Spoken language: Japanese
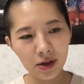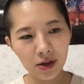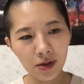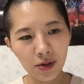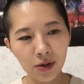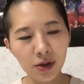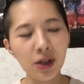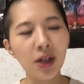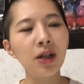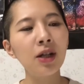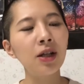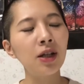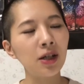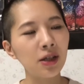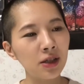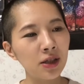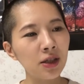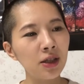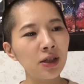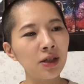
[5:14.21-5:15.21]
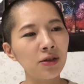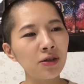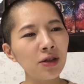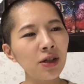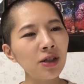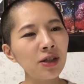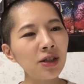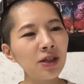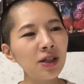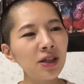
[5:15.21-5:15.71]
おしゃれだし、
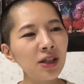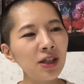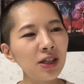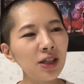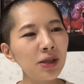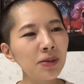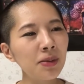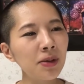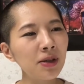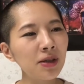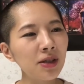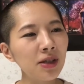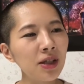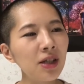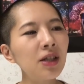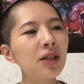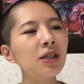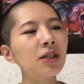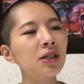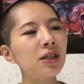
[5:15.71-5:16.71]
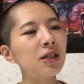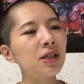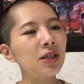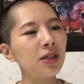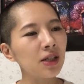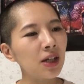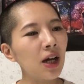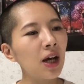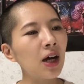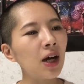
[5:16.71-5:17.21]
私一番好きな
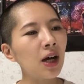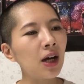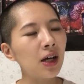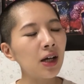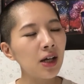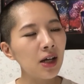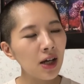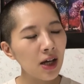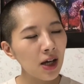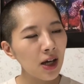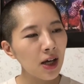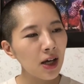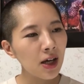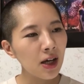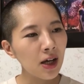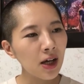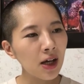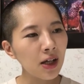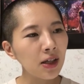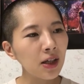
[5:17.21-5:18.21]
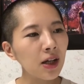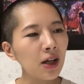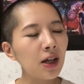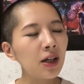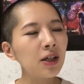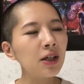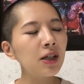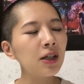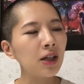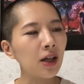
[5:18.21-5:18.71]
シーンが、
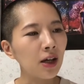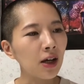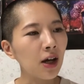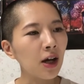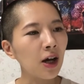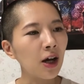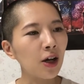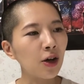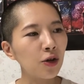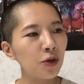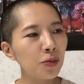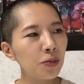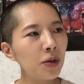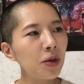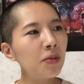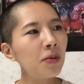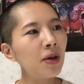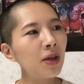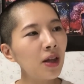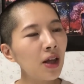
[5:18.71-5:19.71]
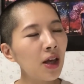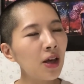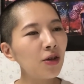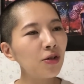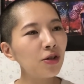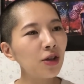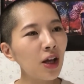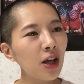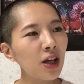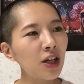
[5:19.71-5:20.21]
アンナ・カリーナが海辺で
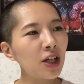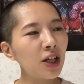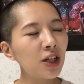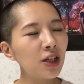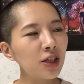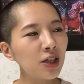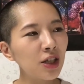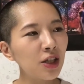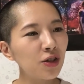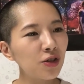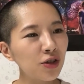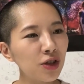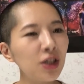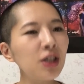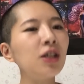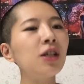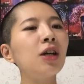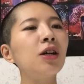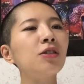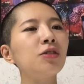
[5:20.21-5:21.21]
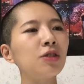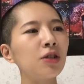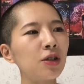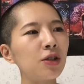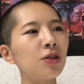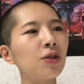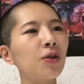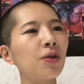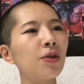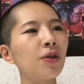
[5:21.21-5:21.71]
歌ってるシーンがあるんで
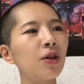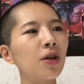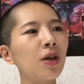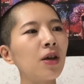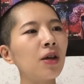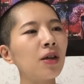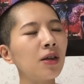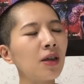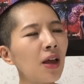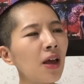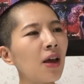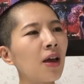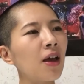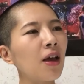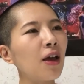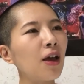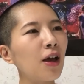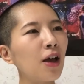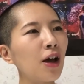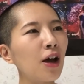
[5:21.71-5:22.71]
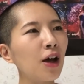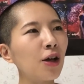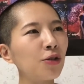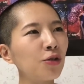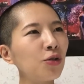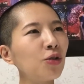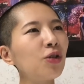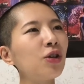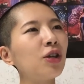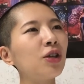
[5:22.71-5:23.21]
すよ。で、あ
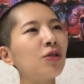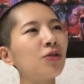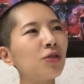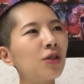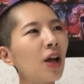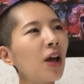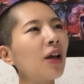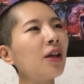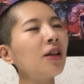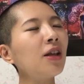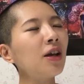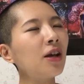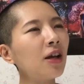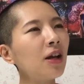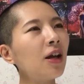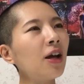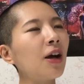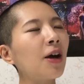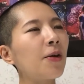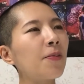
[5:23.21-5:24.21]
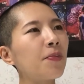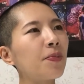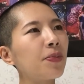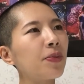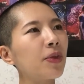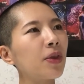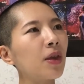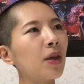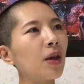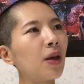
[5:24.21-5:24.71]
の時に歌いながら、
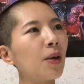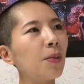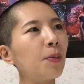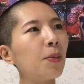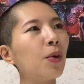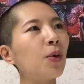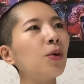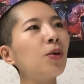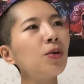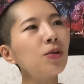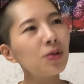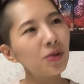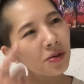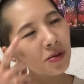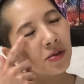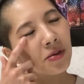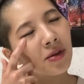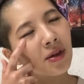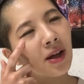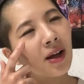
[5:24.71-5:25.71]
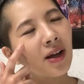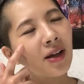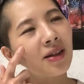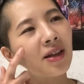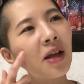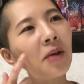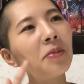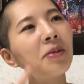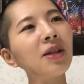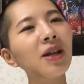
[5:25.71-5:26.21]
ポロッとなんか
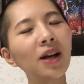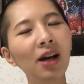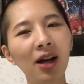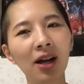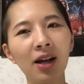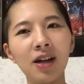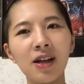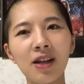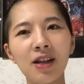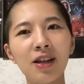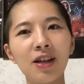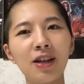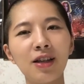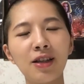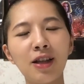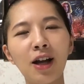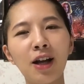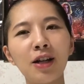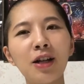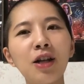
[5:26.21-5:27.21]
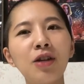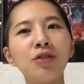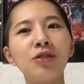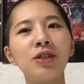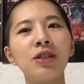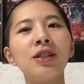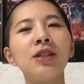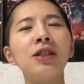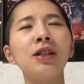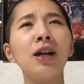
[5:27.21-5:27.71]
涙が流れる
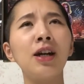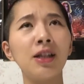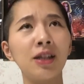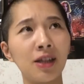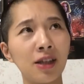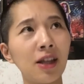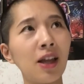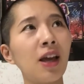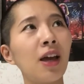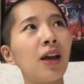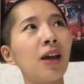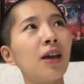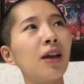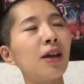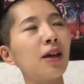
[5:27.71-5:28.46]
シーンがあって、